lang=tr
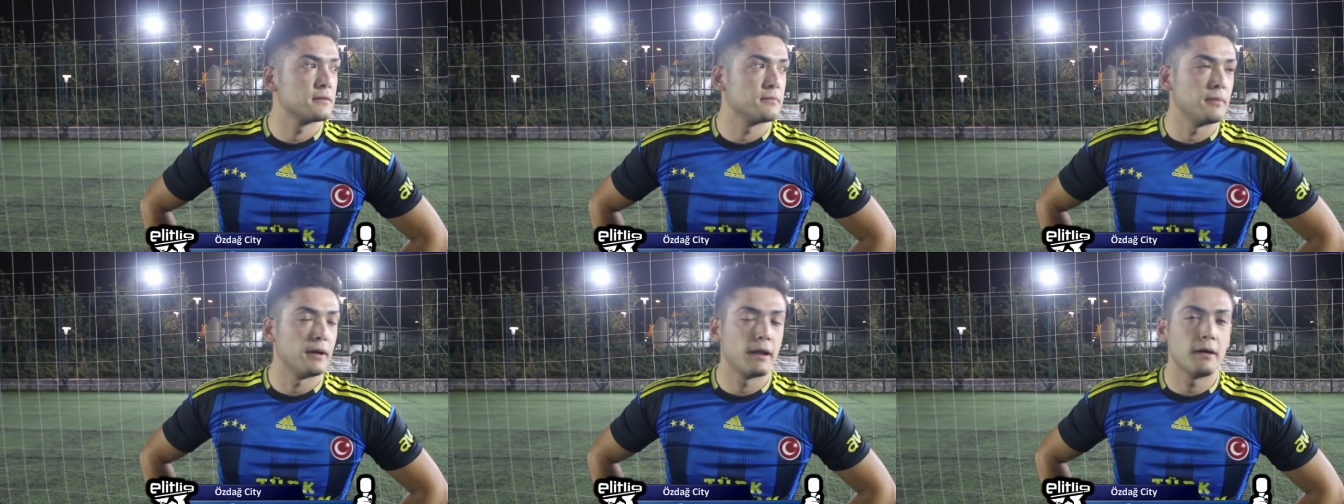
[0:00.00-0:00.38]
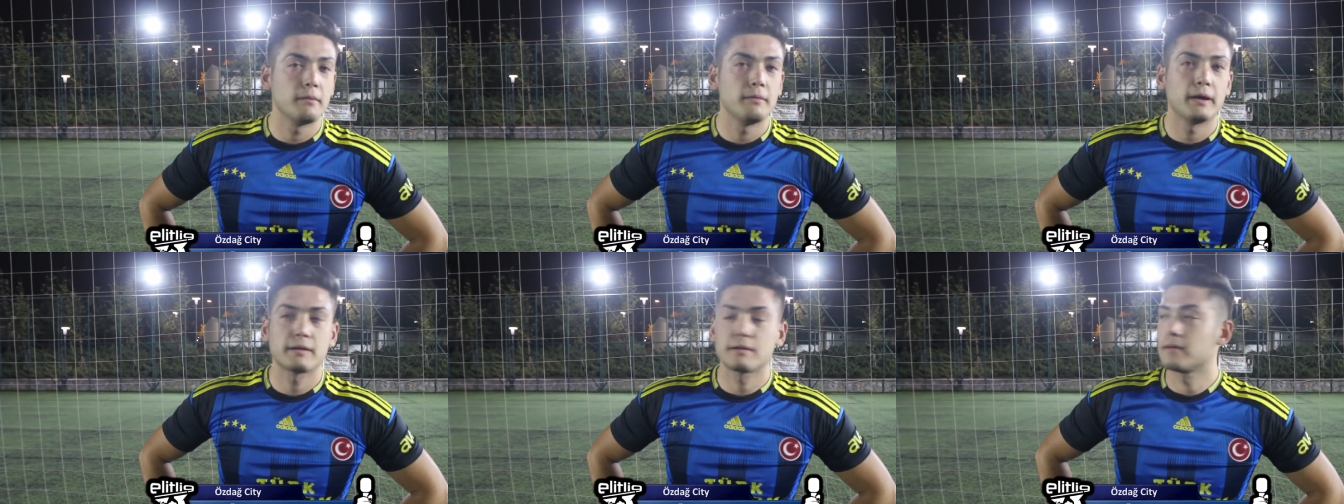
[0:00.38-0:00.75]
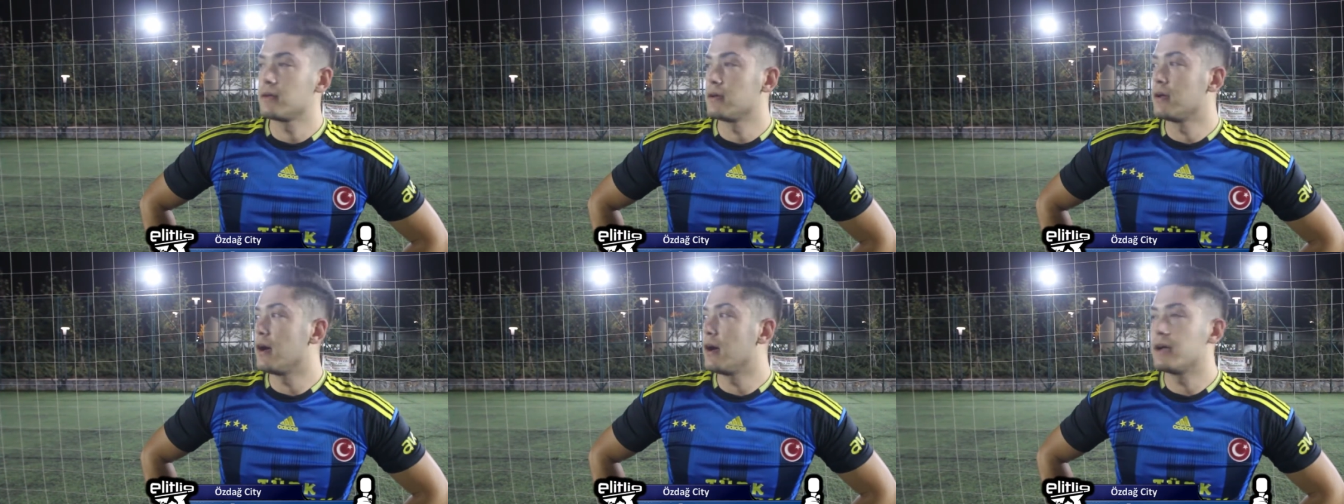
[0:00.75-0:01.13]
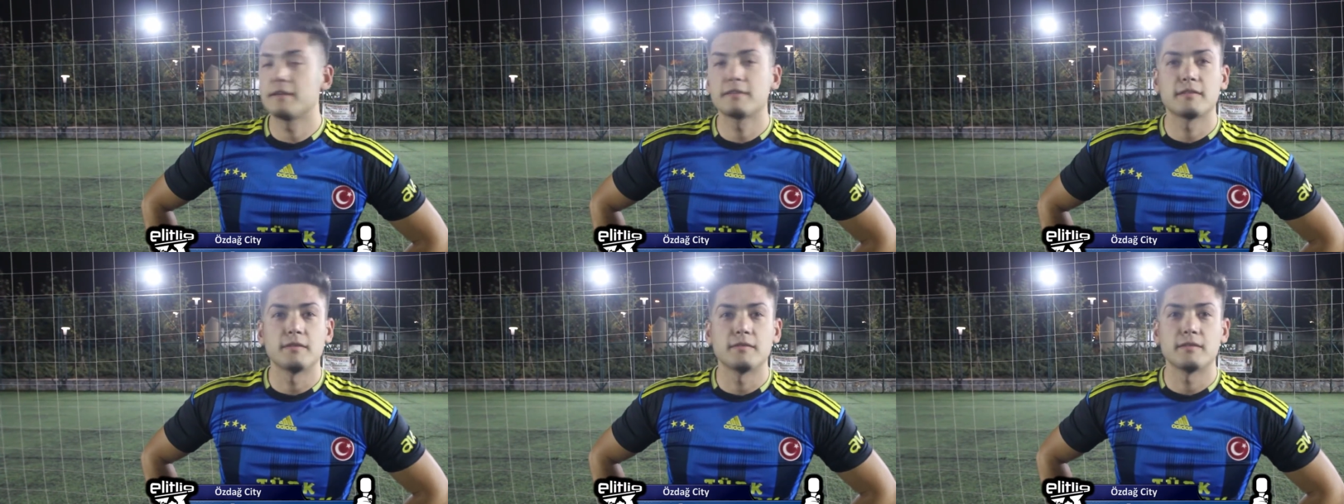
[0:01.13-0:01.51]
Beraber
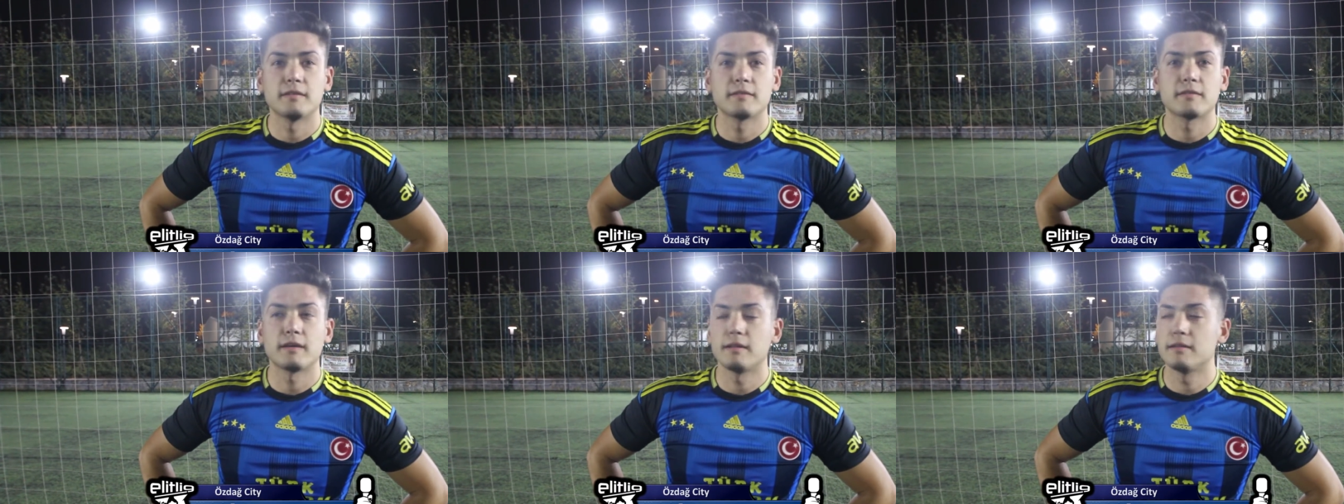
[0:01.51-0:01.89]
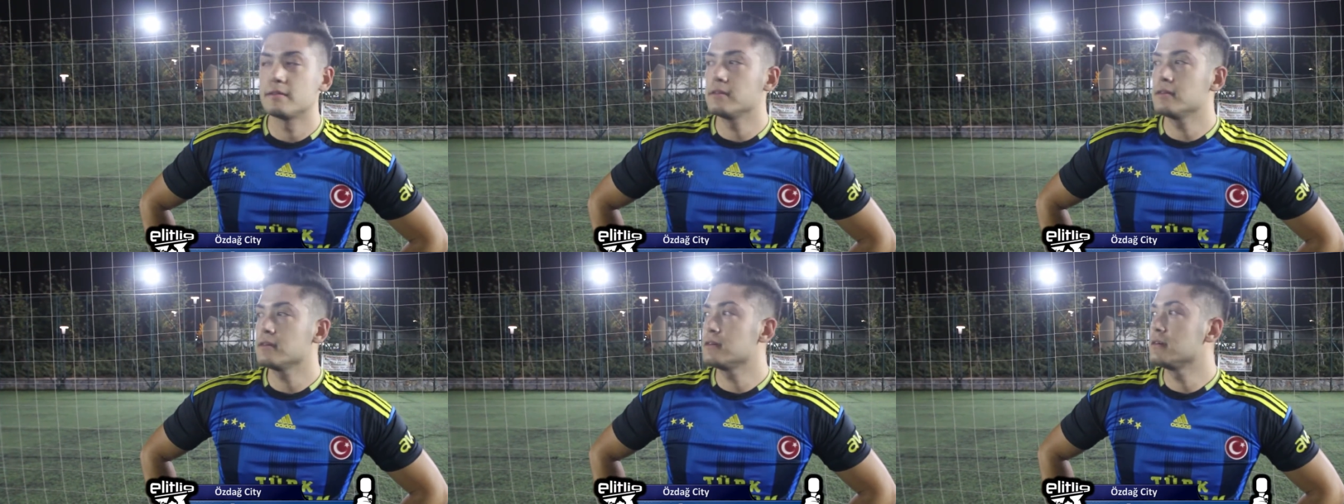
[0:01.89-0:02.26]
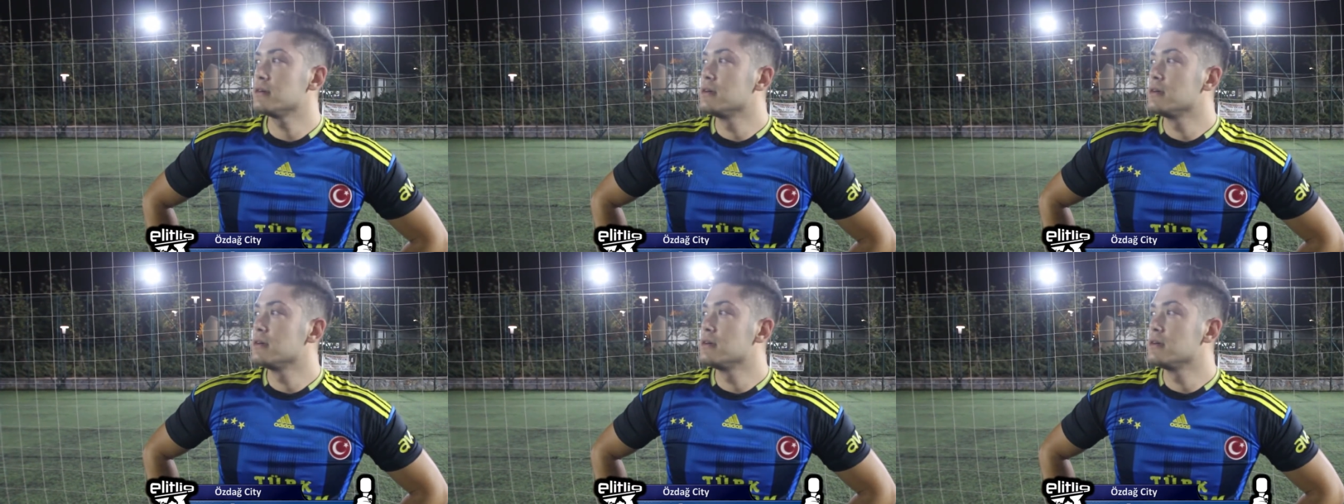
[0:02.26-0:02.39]
aynı seviyede sayılırdık.